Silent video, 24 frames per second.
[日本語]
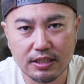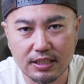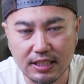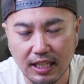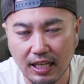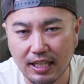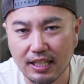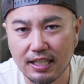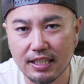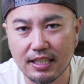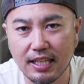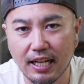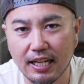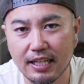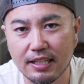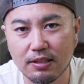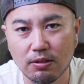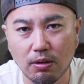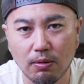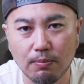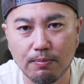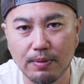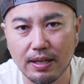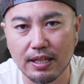最大
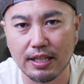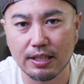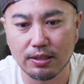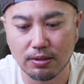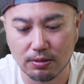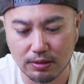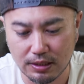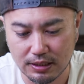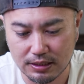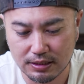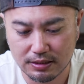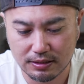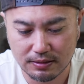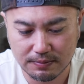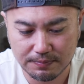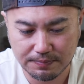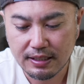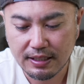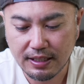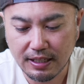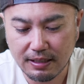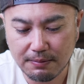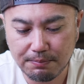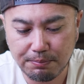のメリットです
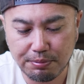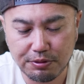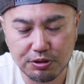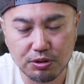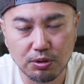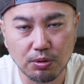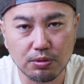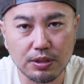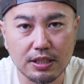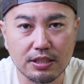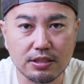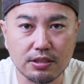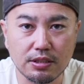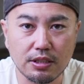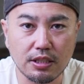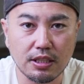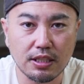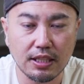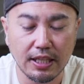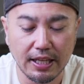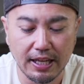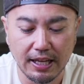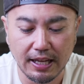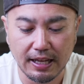キャンプ場につ
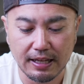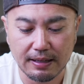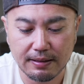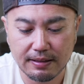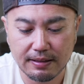いて